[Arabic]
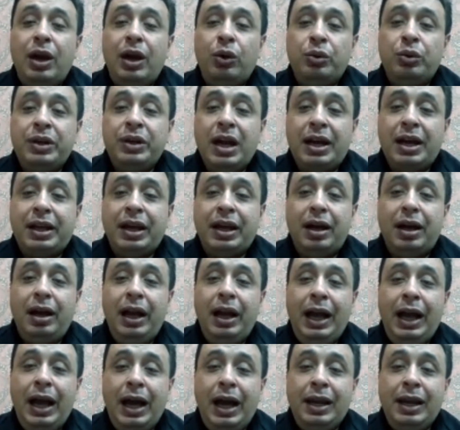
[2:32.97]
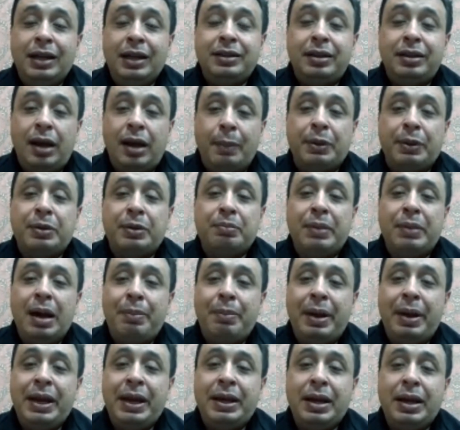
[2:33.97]
هناك حالة ربط ما
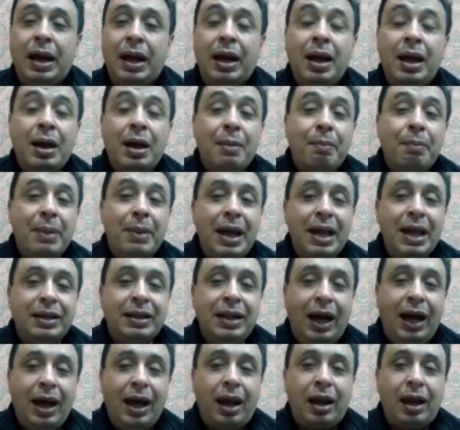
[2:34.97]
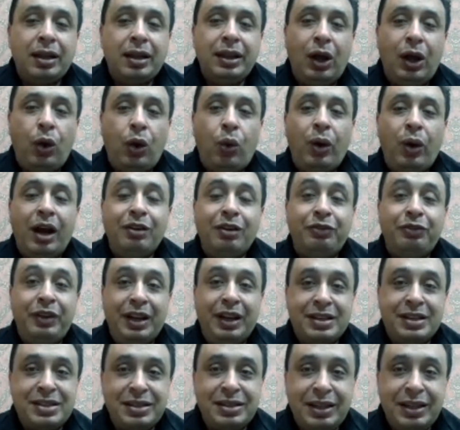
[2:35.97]
بين ما يتعرض له
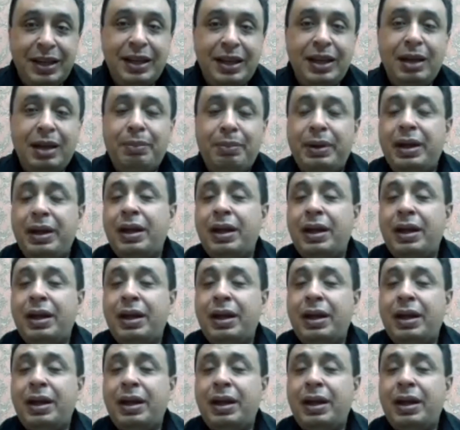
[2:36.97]
الفلسطيني